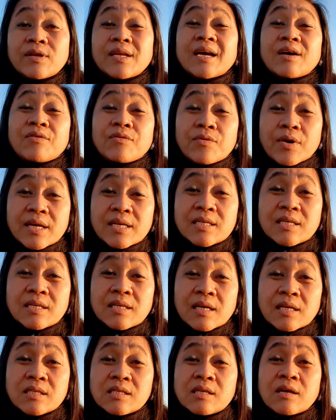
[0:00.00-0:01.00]
ng
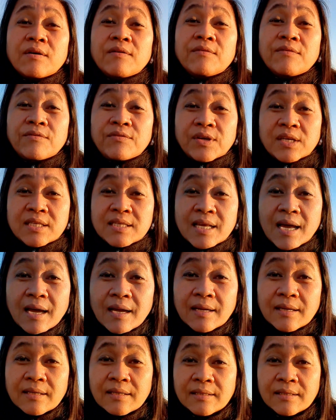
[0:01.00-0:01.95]
residence visa.